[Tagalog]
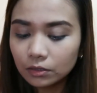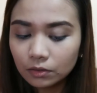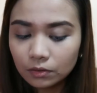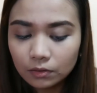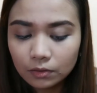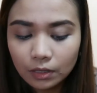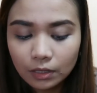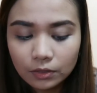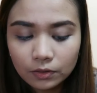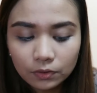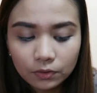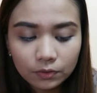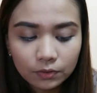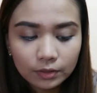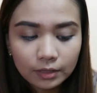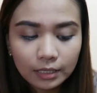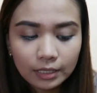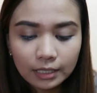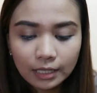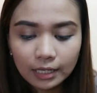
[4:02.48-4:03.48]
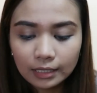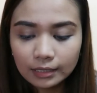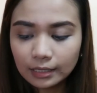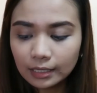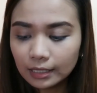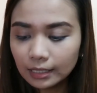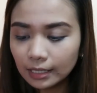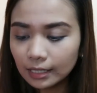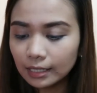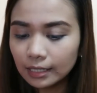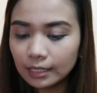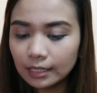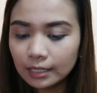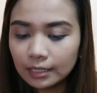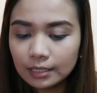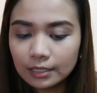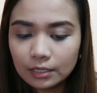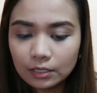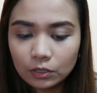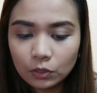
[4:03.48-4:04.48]
So, ang sunod na natin
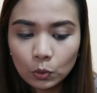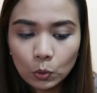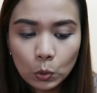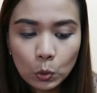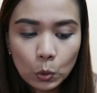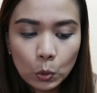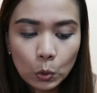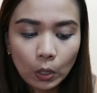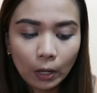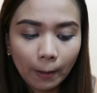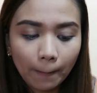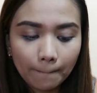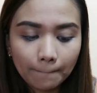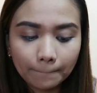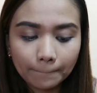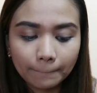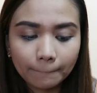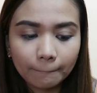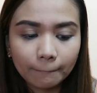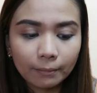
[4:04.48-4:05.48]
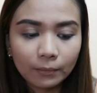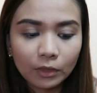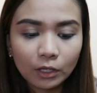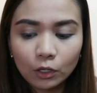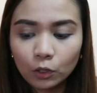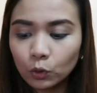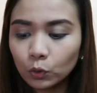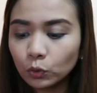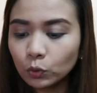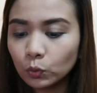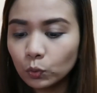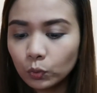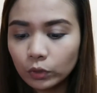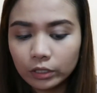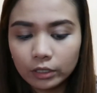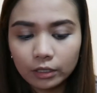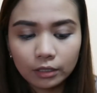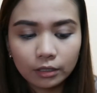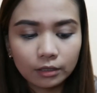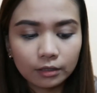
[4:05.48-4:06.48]
is yung
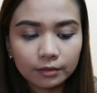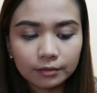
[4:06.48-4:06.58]
contour.